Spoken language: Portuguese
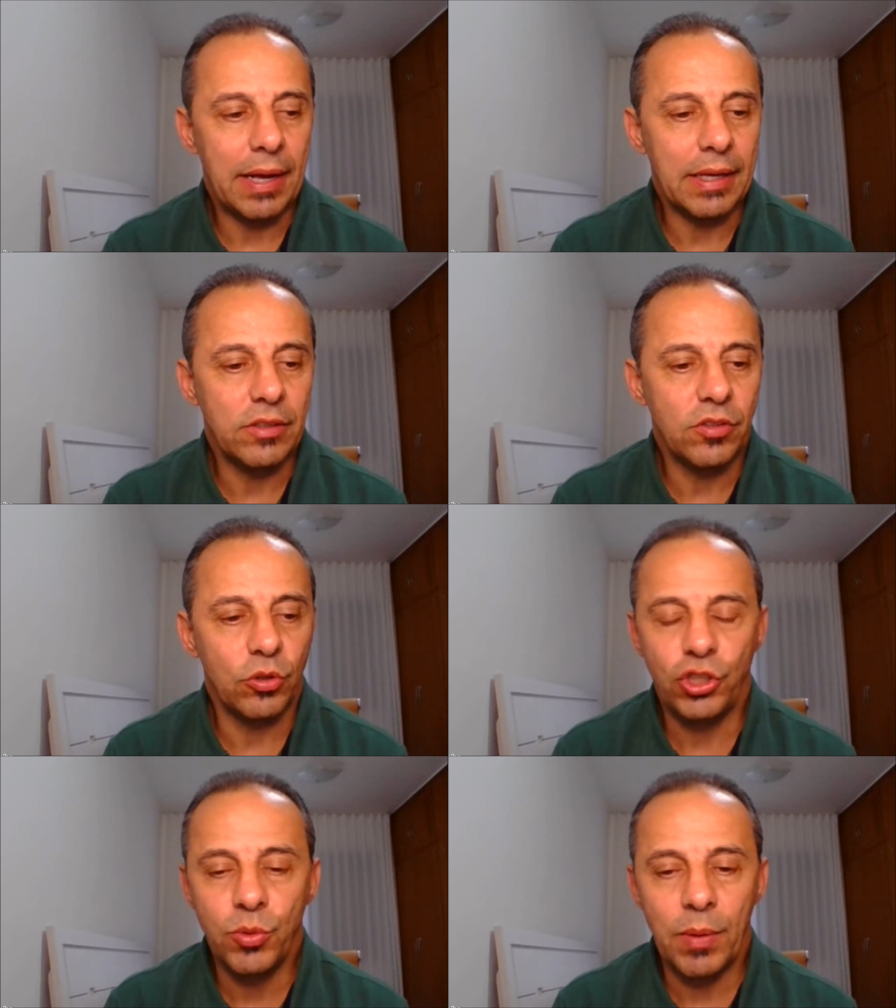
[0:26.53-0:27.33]
mas
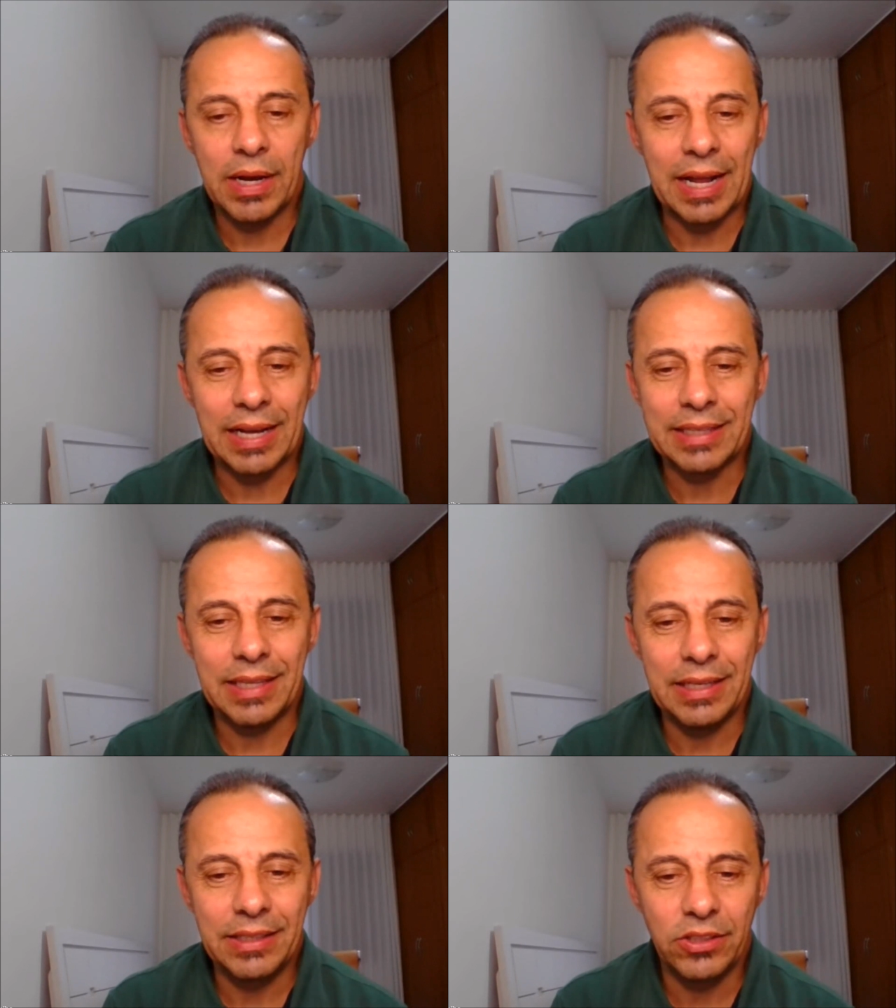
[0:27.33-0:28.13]
eu tinha uma
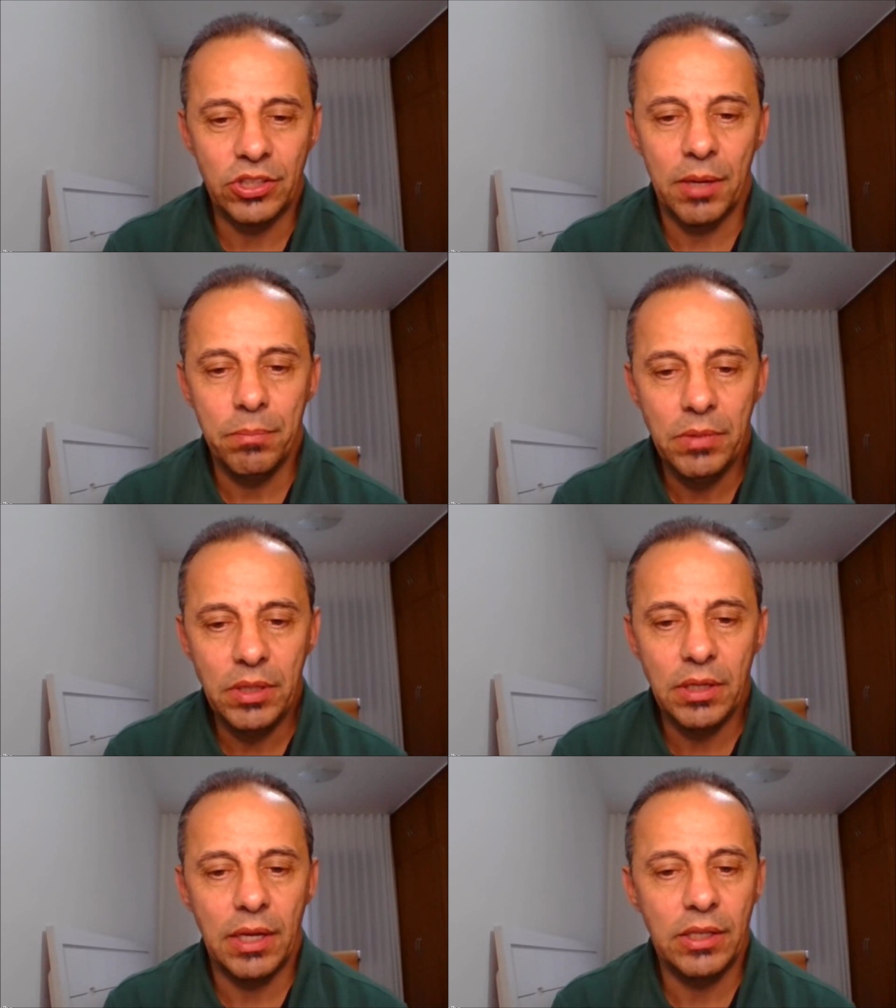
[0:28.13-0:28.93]
característica
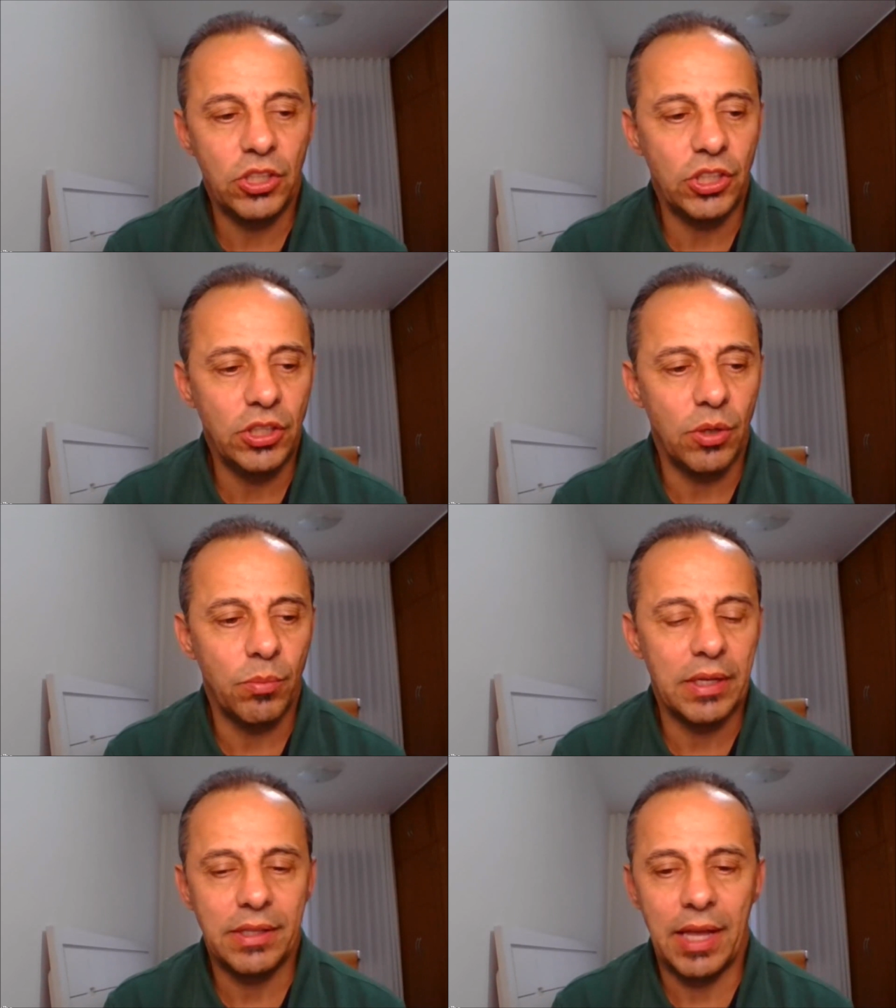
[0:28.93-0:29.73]
minha e tinha
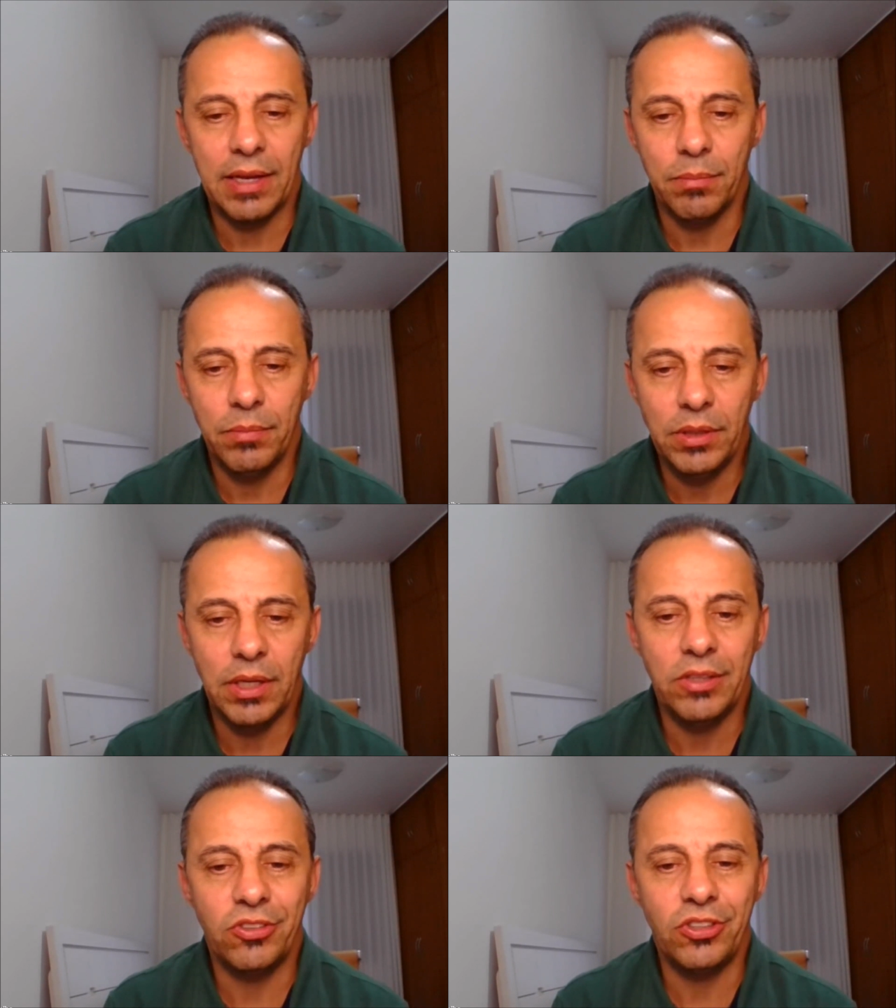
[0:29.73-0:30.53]
uma ideia
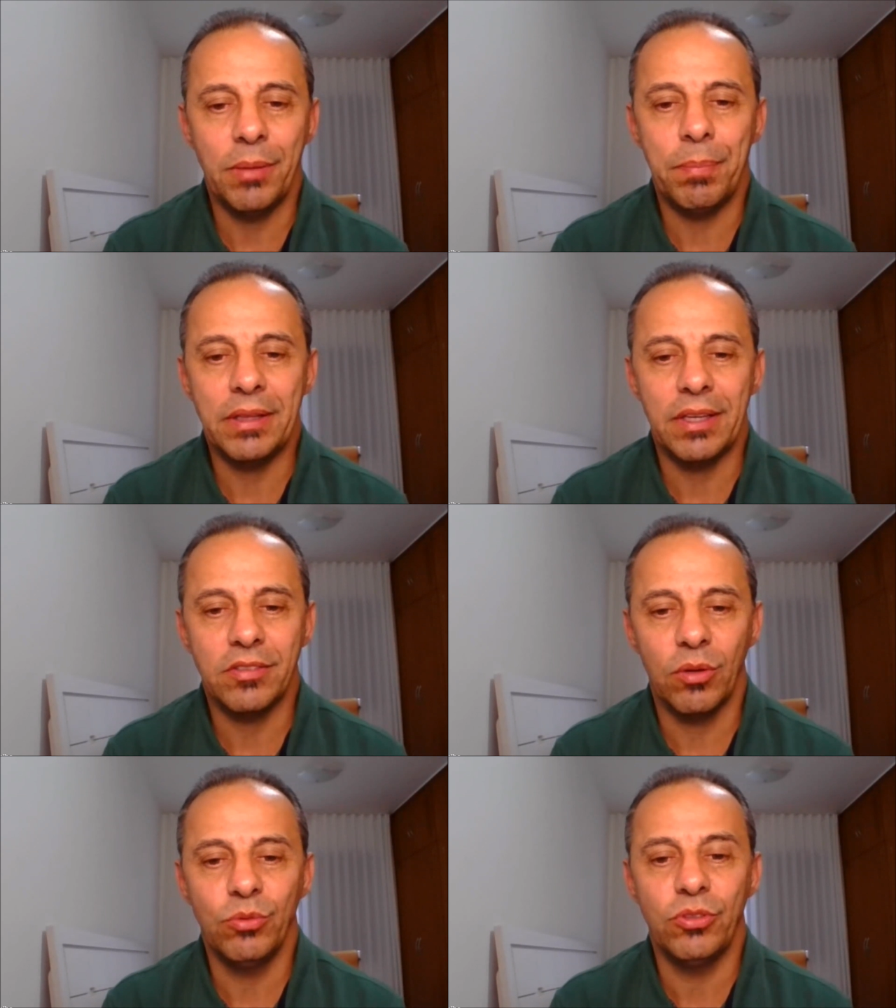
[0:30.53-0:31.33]
minha e tinha a
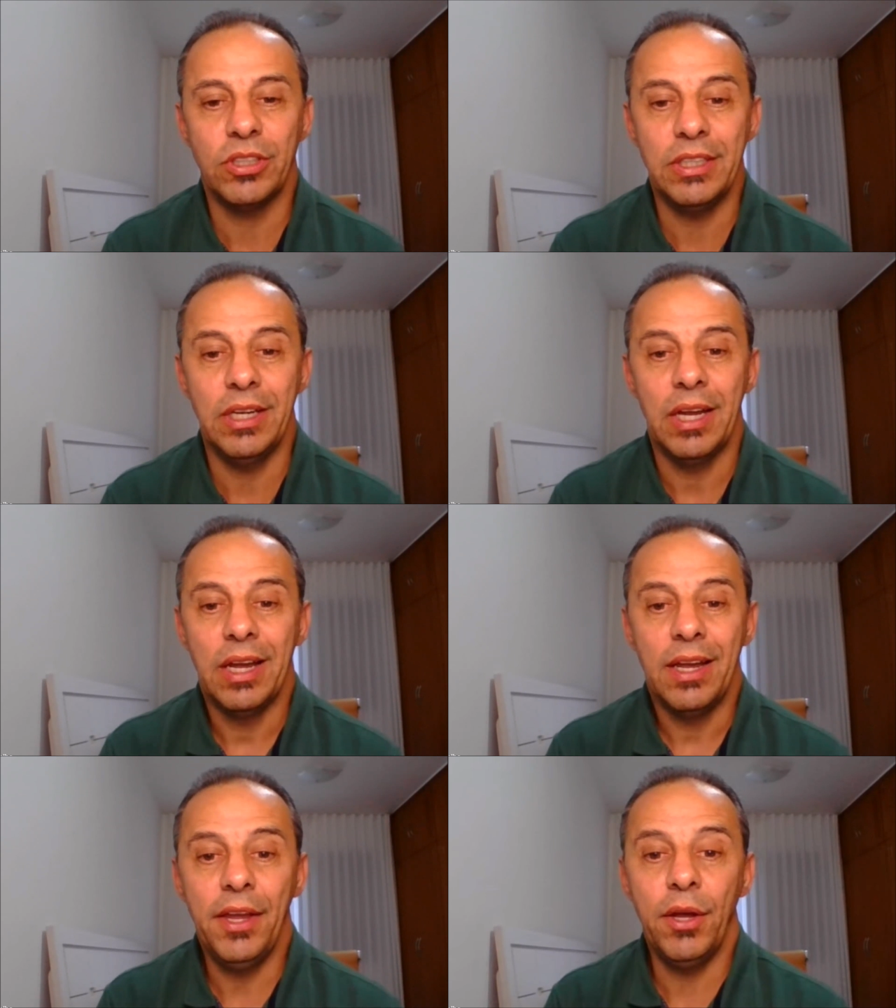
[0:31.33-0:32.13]
pretensão de que
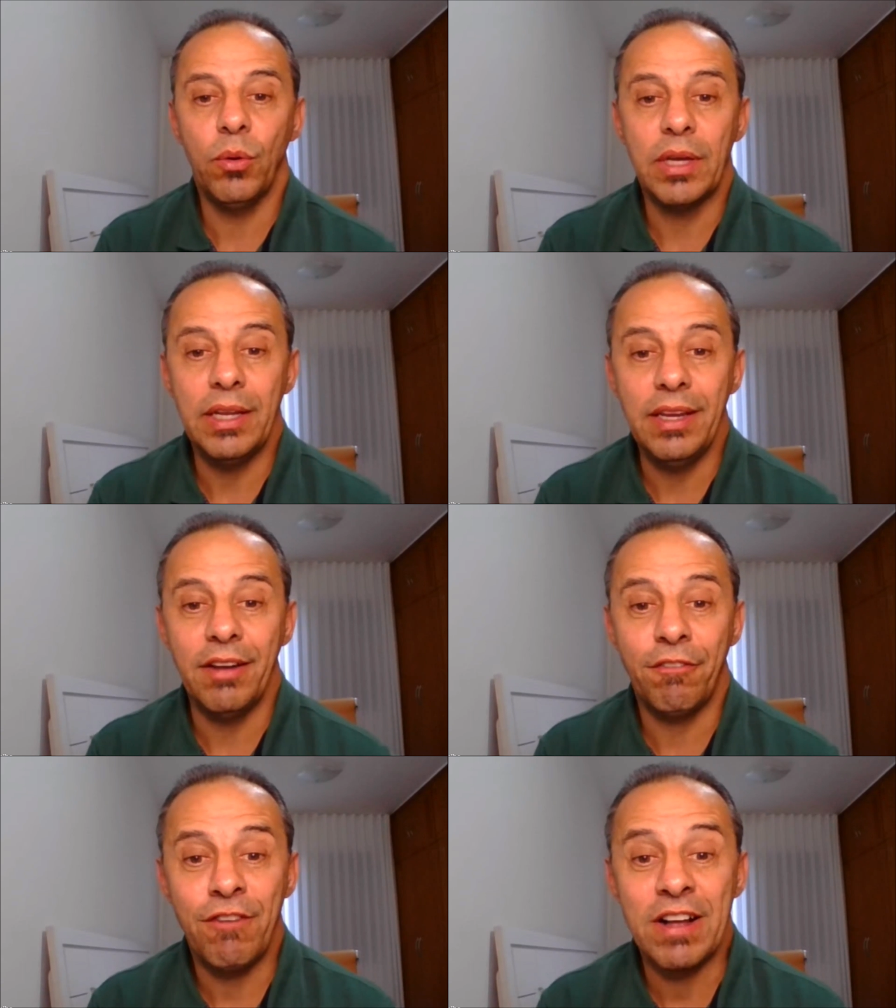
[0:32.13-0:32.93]
eu
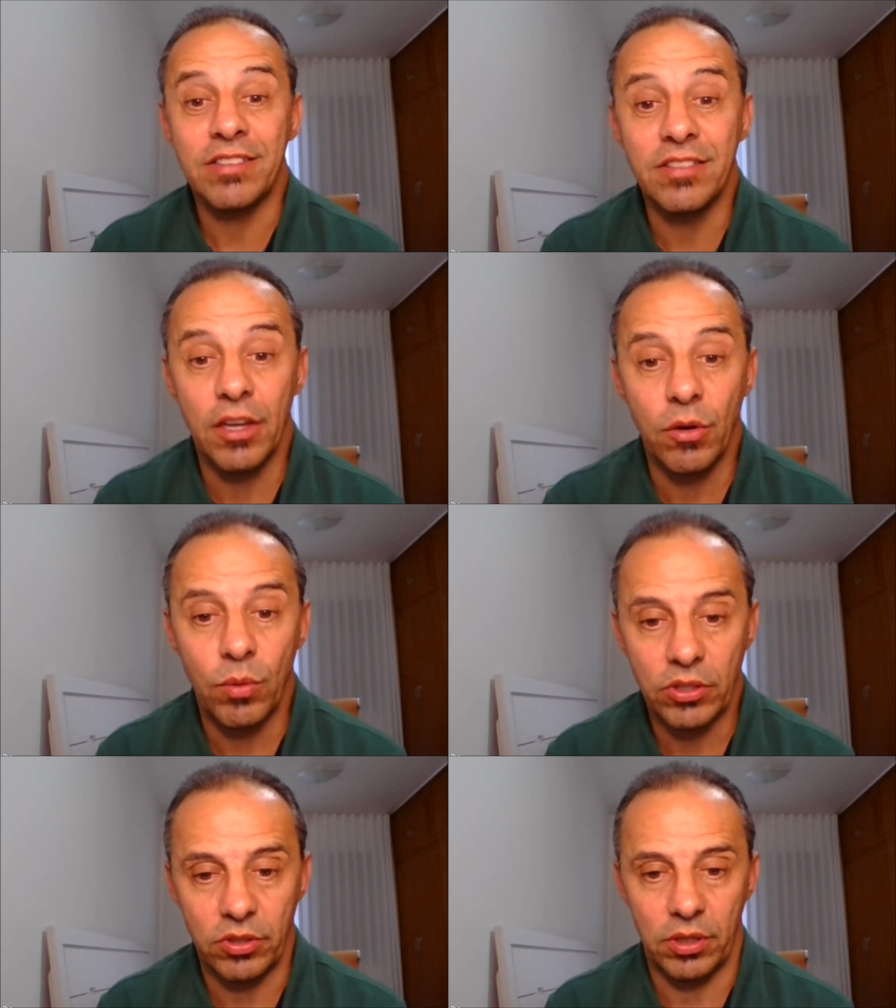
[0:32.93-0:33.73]
queria fazer
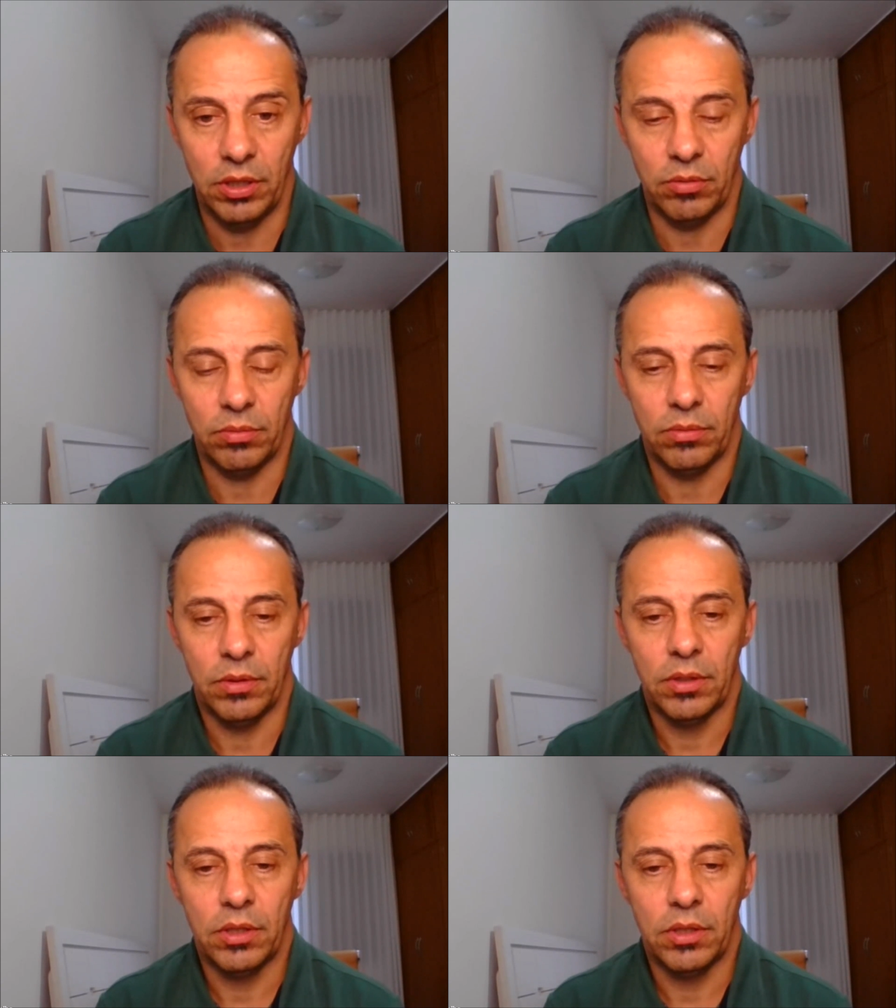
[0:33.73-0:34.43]
o artilheiro.